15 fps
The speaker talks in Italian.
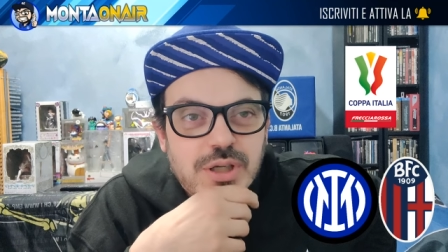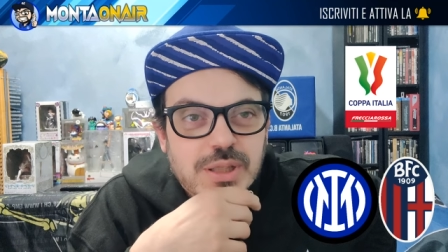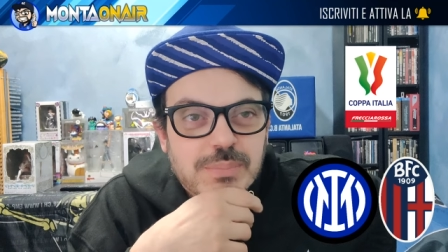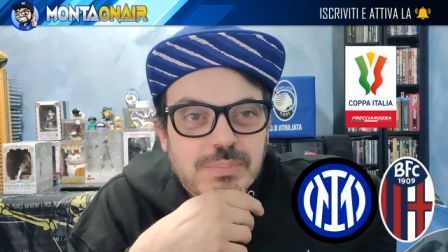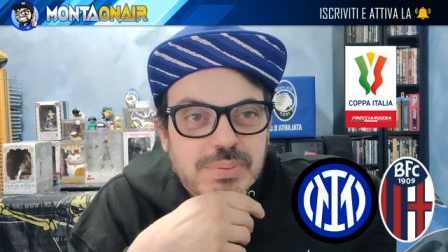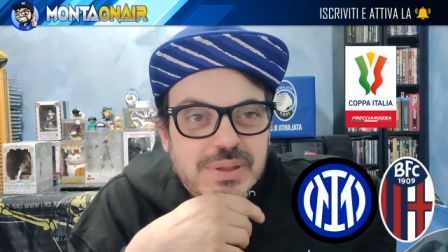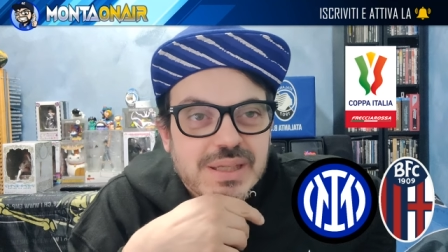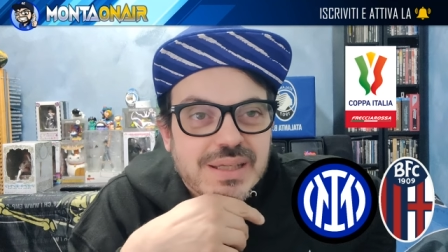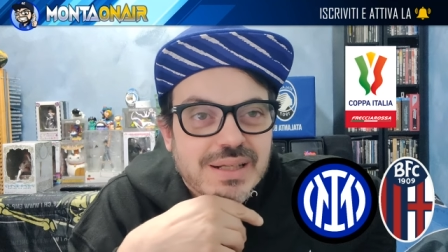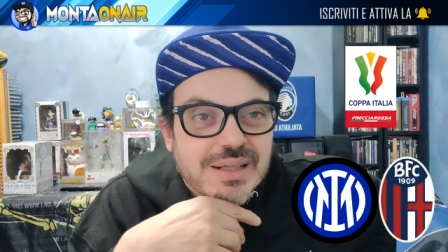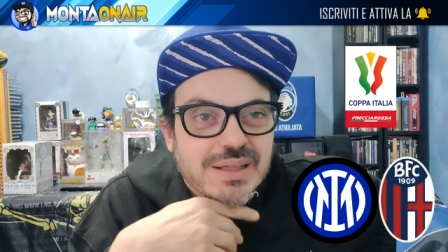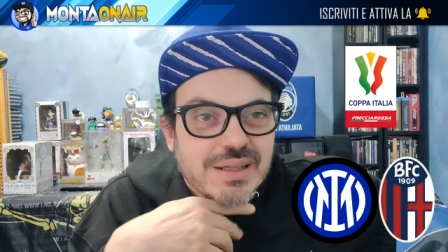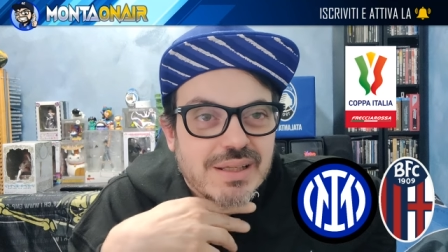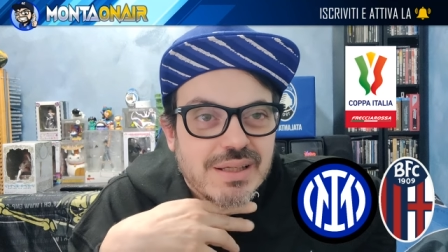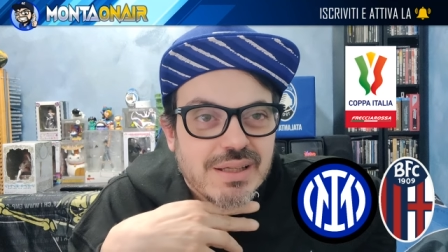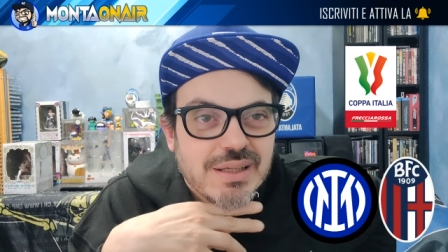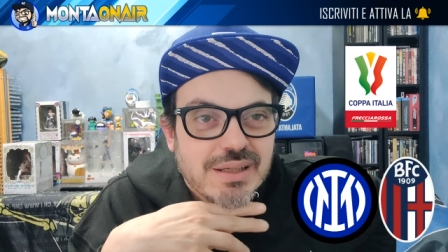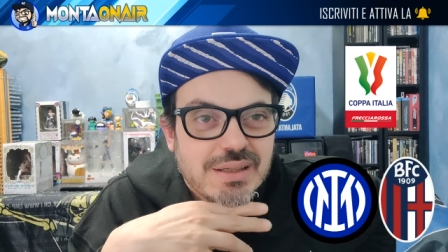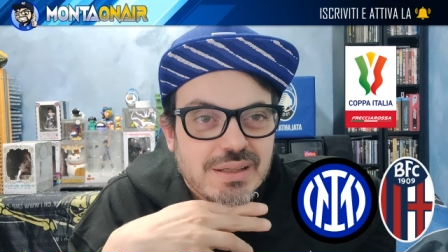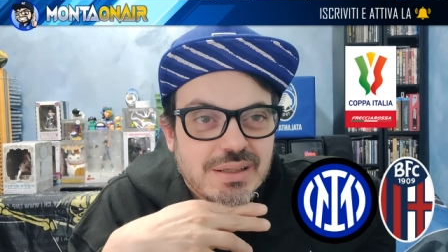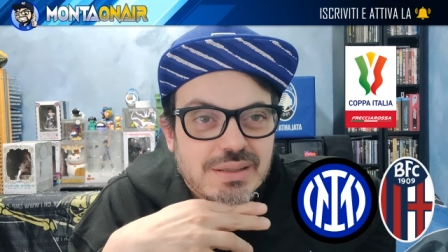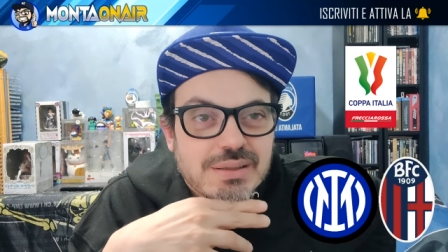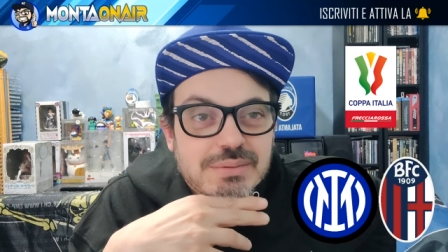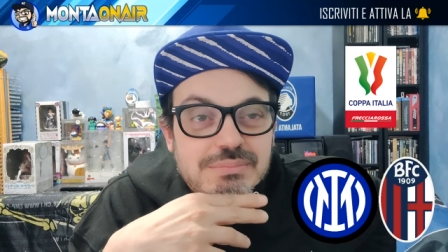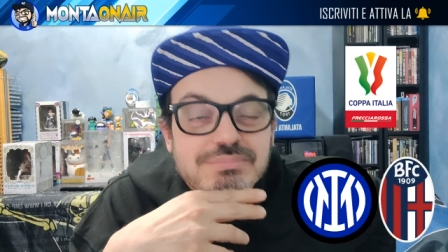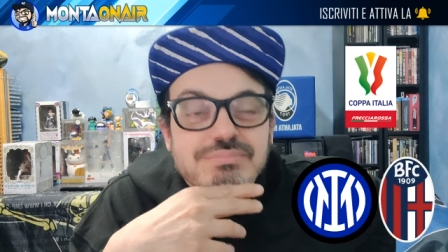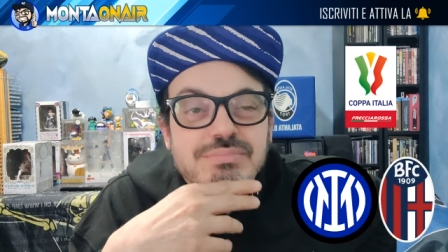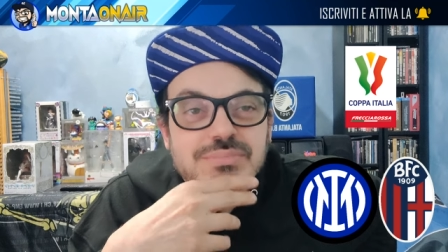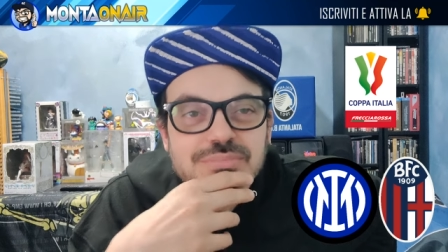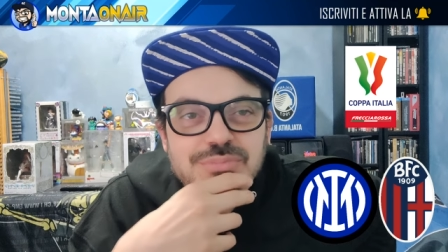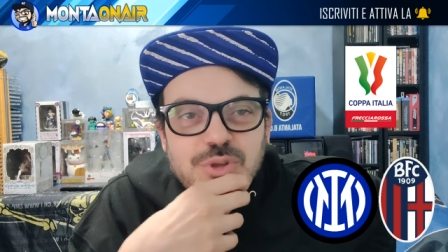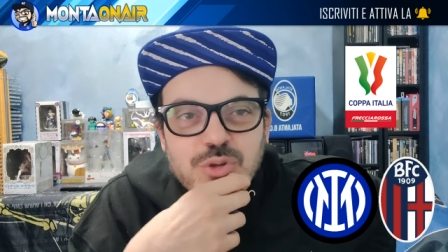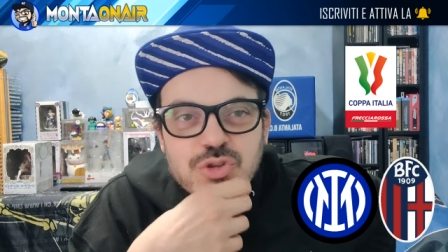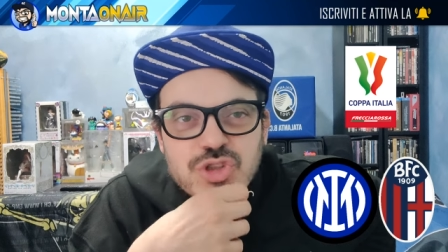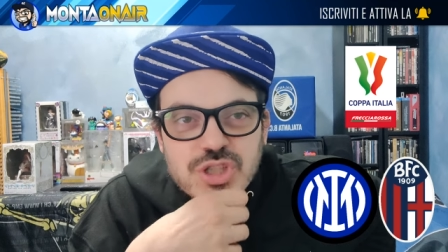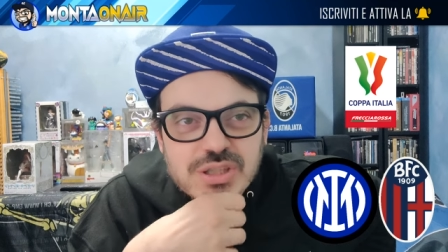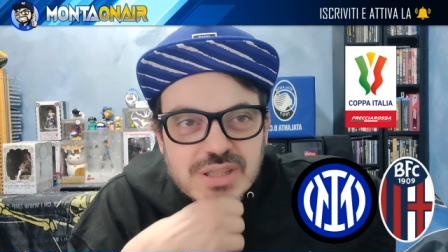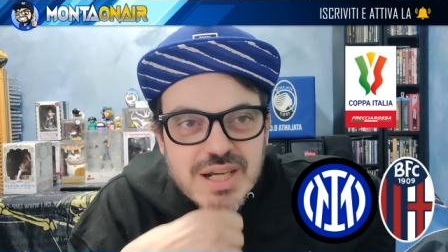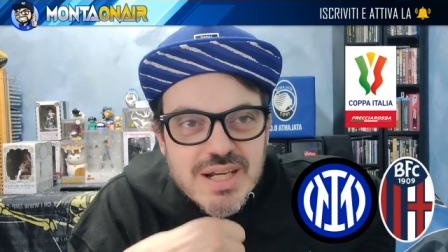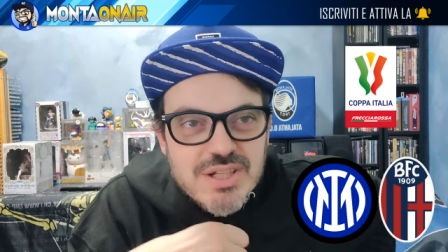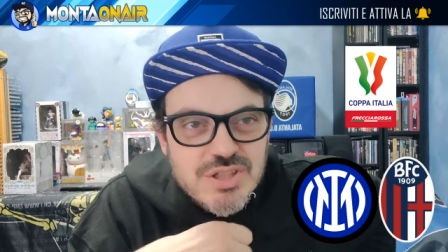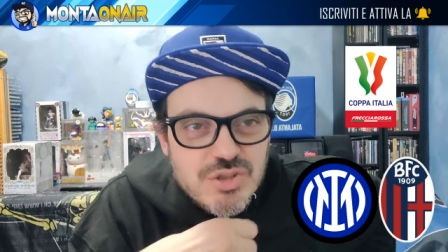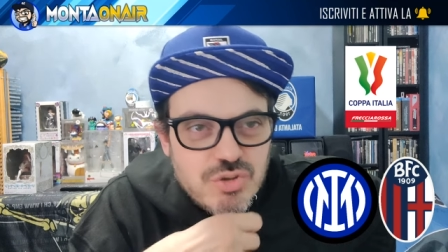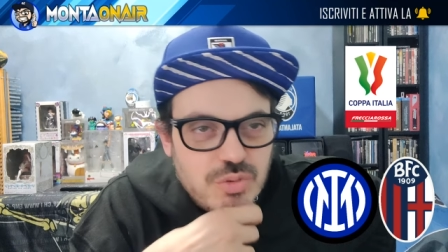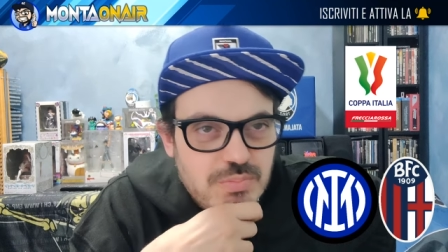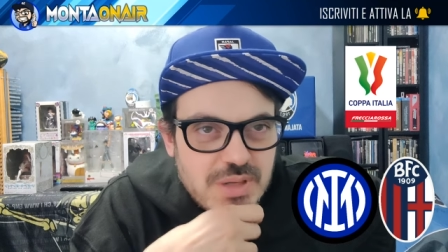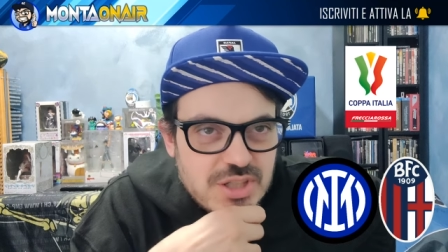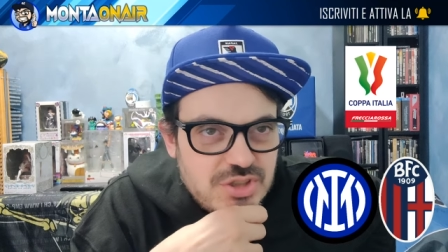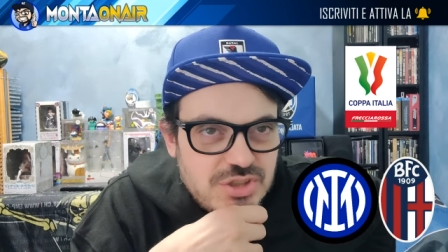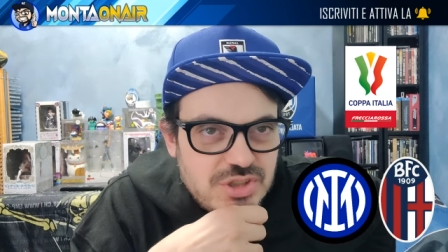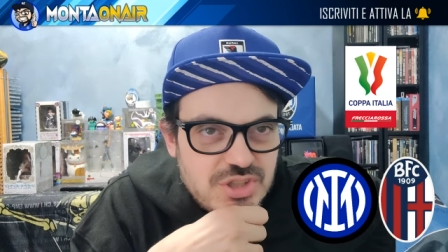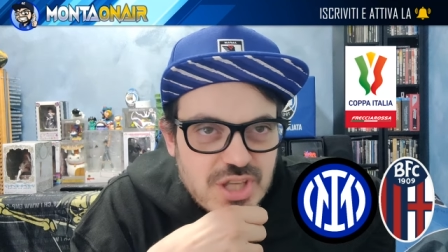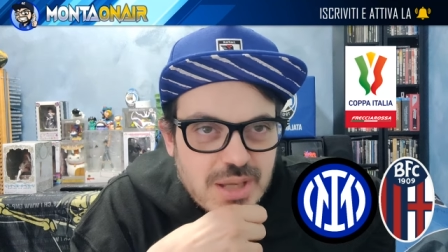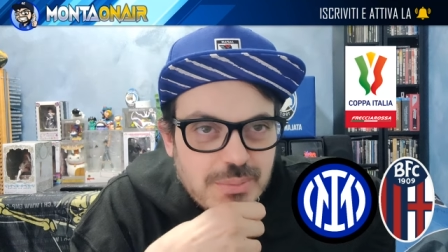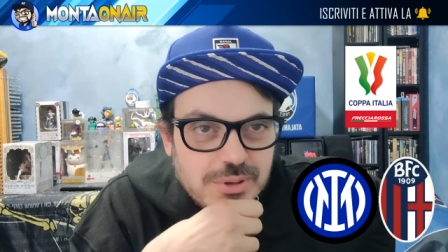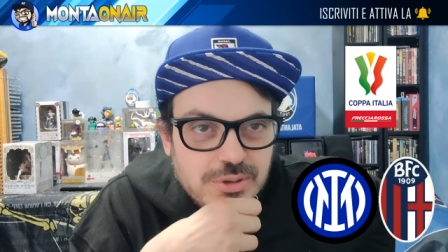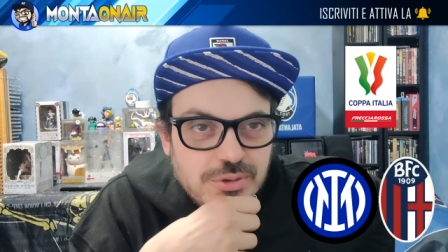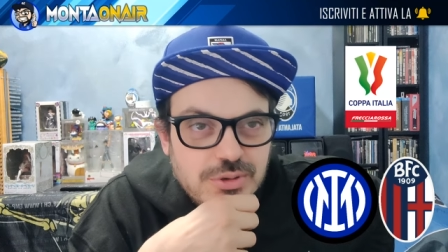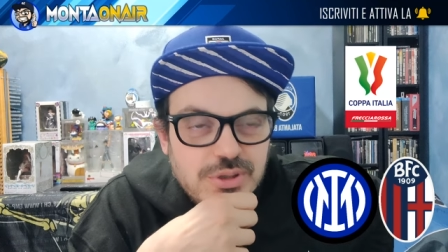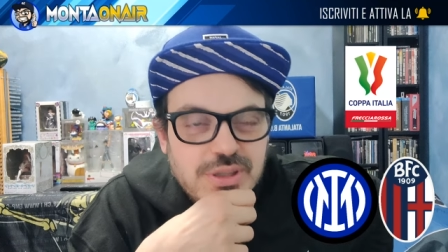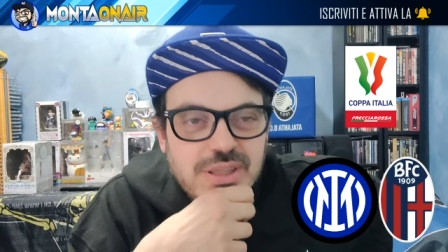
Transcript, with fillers: per eh, concentrarsi sul match di sabato,